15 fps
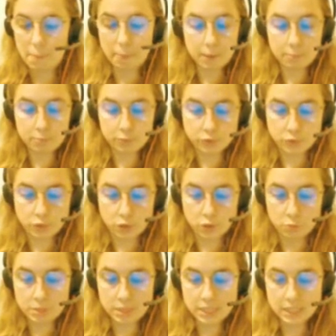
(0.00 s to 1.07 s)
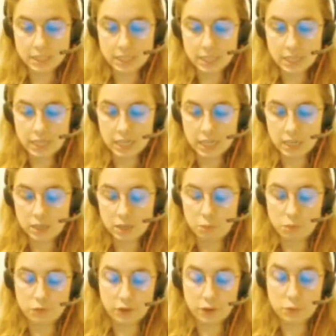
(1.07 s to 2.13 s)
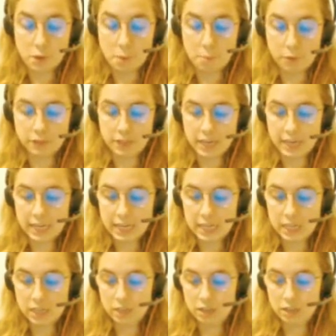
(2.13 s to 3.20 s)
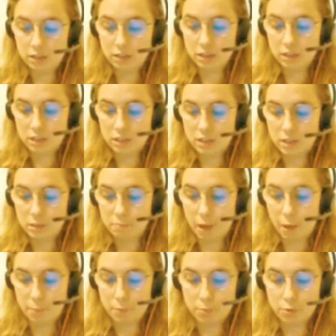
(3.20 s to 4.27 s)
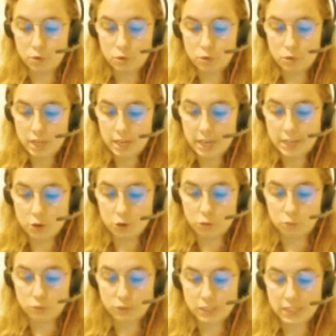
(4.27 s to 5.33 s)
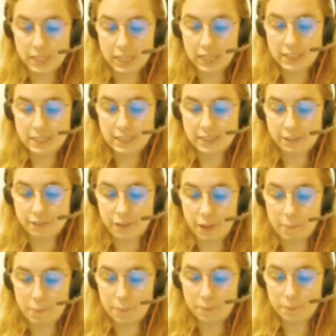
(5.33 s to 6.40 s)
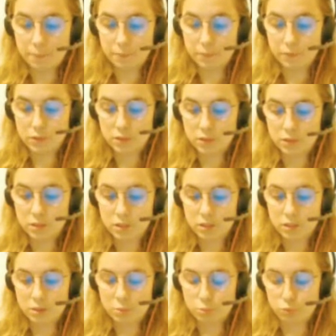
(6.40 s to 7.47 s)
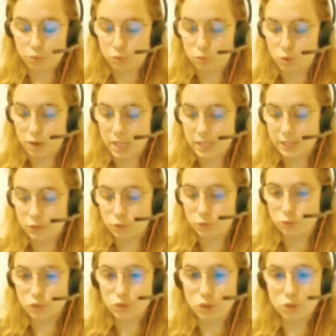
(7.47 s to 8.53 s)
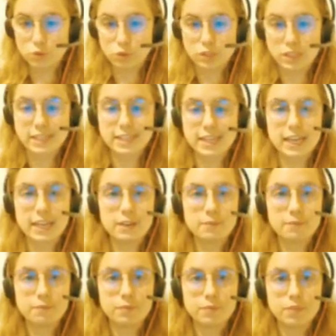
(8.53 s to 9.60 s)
Après plusieurs remises, il lui fallut apporter la clé. Barbe-Bleue, l'ayant considérée, dit à sa femme Pourquoi y a-t-il du sang sur cette clé